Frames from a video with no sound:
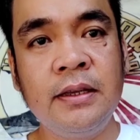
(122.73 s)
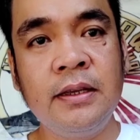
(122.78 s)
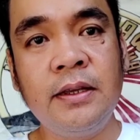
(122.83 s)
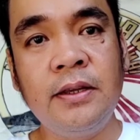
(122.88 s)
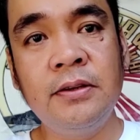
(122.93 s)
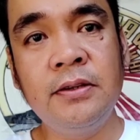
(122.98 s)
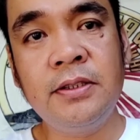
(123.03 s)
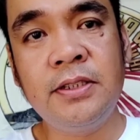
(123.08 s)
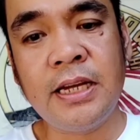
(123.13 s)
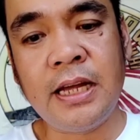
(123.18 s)

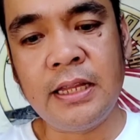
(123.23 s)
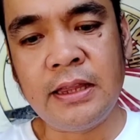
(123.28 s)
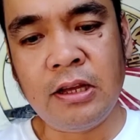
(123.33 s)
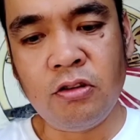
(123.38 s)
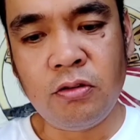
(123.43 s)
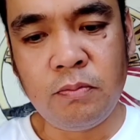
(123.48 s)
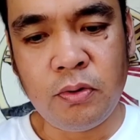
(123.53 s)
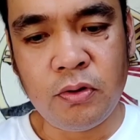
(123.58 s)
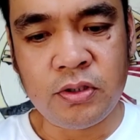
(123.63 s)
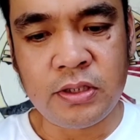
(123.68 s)
Yun,
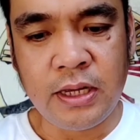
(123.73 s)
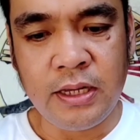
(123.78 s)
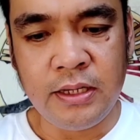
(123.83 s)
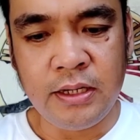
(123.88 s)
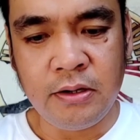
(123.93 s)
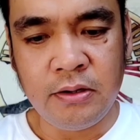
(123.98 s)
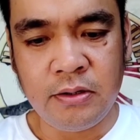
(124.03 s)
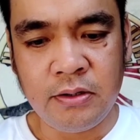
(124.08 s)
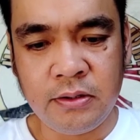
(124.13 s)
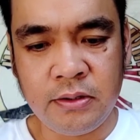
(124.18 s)
shoutout po sa
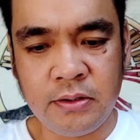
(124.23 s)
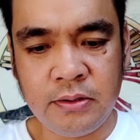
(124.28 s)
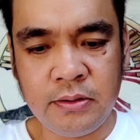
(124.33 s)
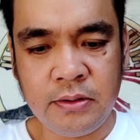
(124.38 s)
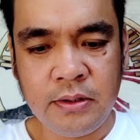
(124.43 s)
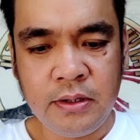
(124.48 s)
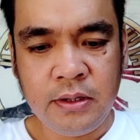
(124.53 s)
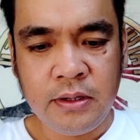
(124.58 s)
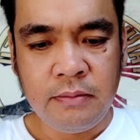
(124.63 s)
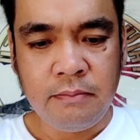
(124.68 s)
inyo.
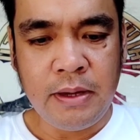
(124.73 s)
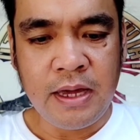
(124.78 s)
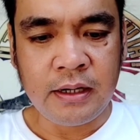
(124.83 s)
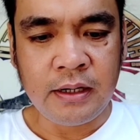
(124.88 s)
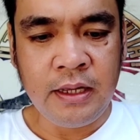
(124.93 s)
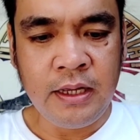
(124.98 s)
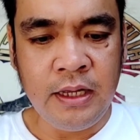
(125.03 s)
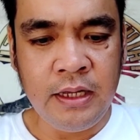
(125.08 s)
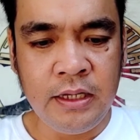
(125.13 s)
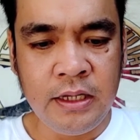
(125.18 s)

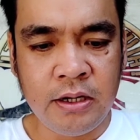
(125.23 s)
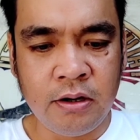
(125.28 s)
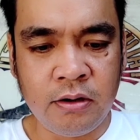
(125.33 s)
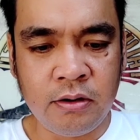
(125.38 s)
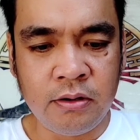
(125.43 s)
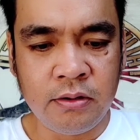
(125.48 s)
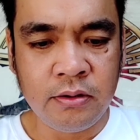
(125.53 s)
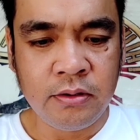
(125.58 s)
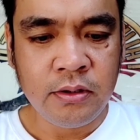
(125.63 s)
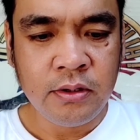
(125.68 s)
Berhilio
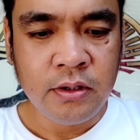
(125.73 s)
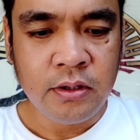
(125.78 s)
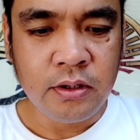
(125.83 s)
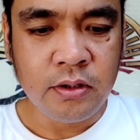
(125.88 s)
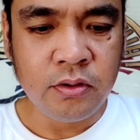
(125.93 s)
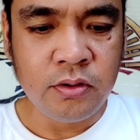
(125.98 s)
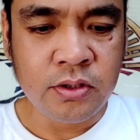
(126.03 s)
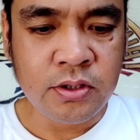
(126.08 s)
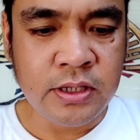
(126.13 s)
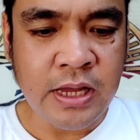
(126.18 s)

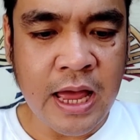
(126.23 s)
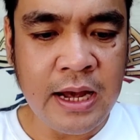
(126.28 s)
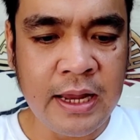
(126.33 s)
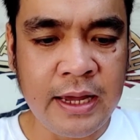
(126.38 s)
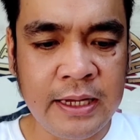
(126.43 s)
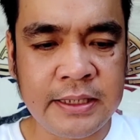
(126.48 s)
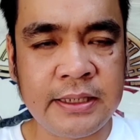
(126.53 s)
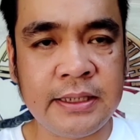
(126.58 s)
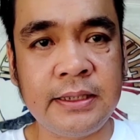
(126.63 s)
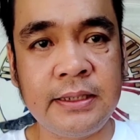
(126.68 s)

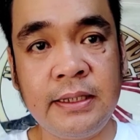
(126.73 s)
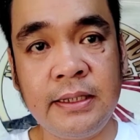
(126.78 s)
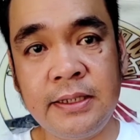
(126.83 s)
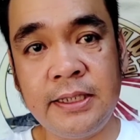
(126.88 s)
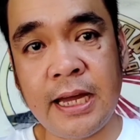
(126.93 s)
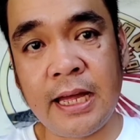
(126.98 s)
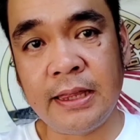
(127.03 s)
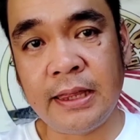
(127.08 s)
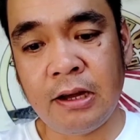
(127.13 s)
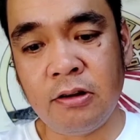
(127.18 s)
Gonzales,
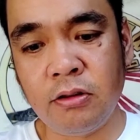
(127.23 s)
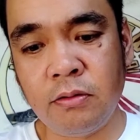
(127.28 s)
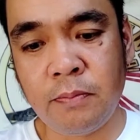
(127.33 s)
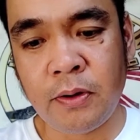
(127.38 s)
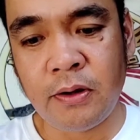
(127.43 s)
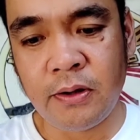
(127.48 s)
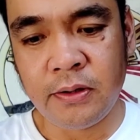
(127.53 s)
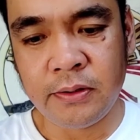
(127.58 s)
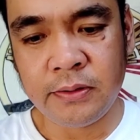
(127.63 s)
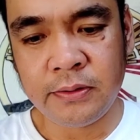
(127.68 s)
shoutout po.